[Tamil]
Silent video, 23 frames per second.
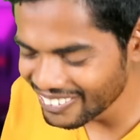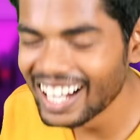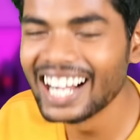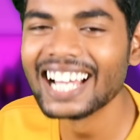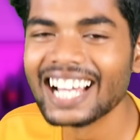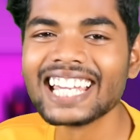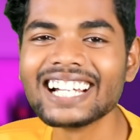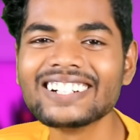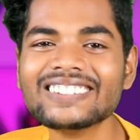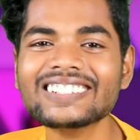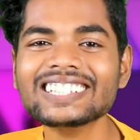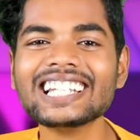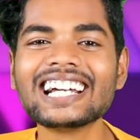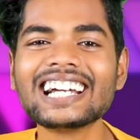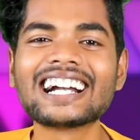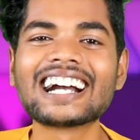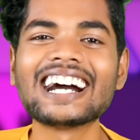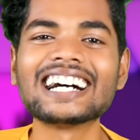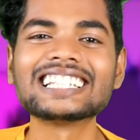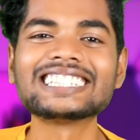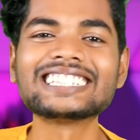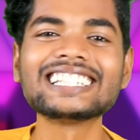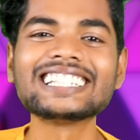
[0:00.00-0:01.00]
uh, மாயா வந்து
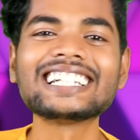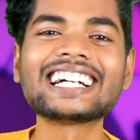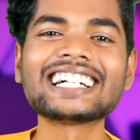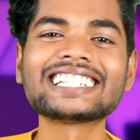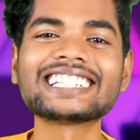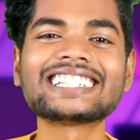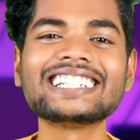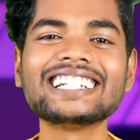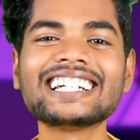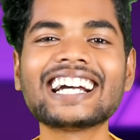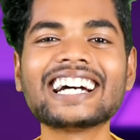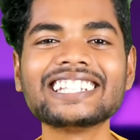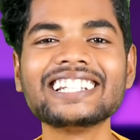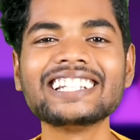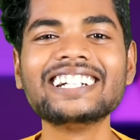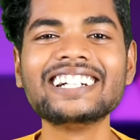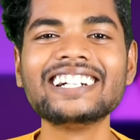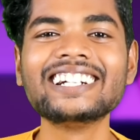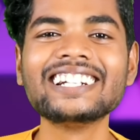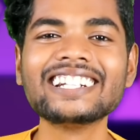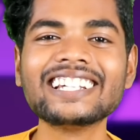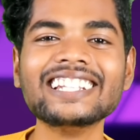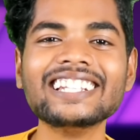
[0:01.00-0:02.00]
கதர் கதரன்
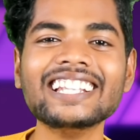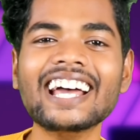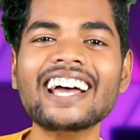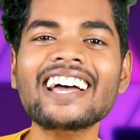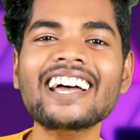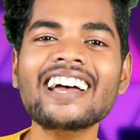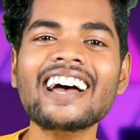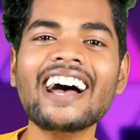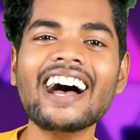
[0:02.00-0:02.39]
கத்திட்டு இருக்குது